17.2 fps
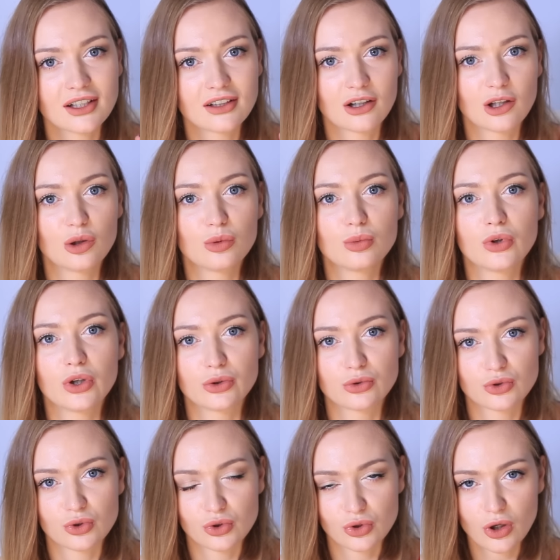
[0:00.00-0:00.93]
как и
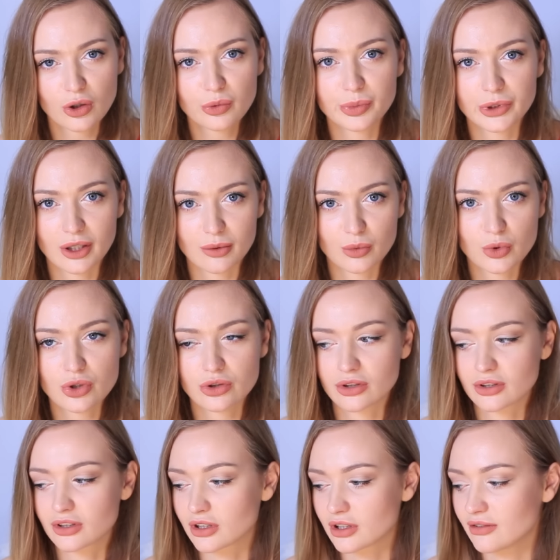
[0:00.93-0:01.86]
любой утюжок, потому
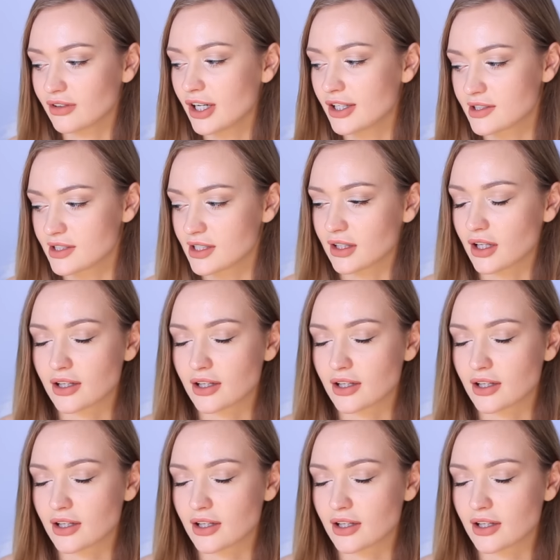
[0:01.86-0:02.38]
что нагревается